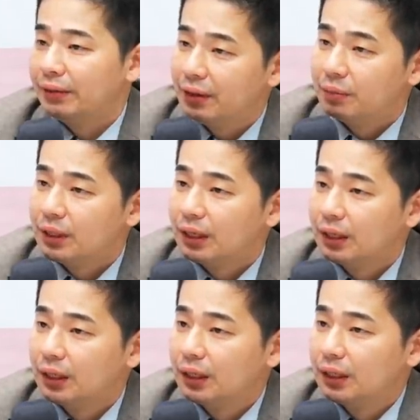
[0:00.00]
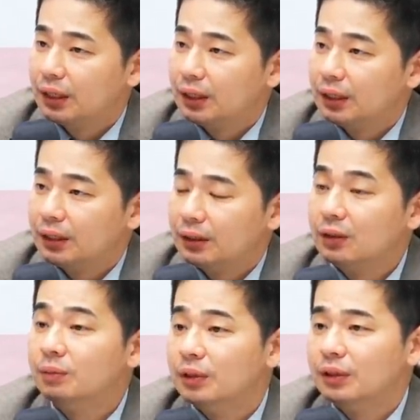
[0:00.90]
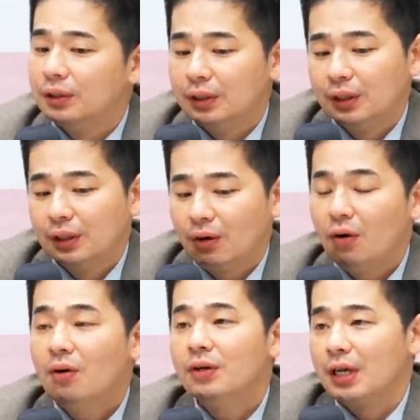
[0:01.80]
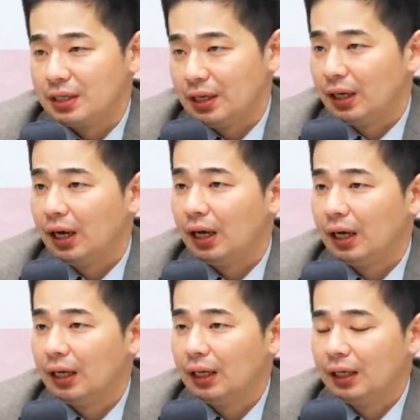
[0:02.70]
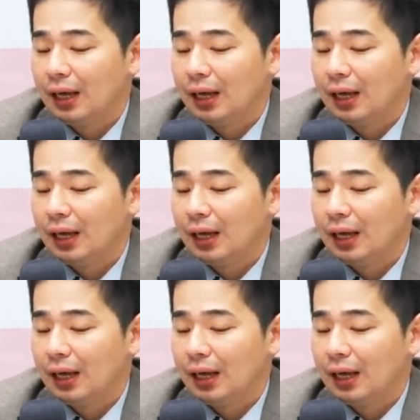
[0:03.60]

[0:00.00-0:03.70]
안 됩니다. 오. 그러면은 컬러 자체가 네.